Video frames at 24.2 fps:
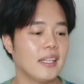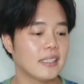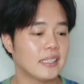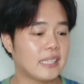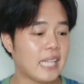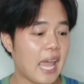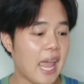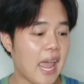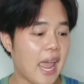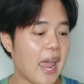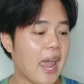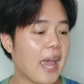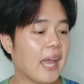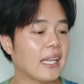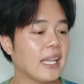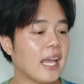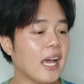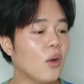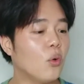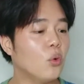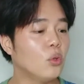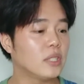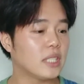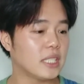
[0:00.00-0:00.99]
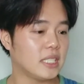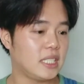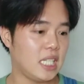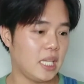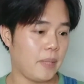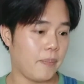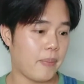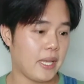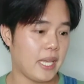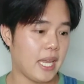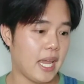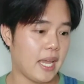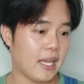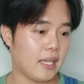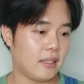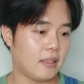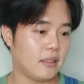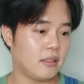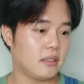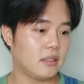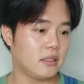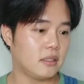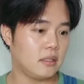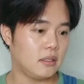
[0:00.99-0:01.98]
แต่ถ้าคุณจะฉีดไปเดท
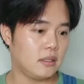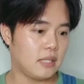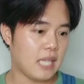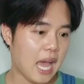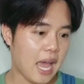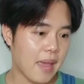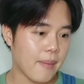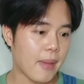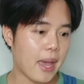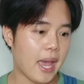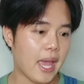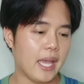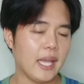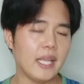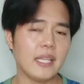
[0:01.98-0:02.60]
ได้ไหม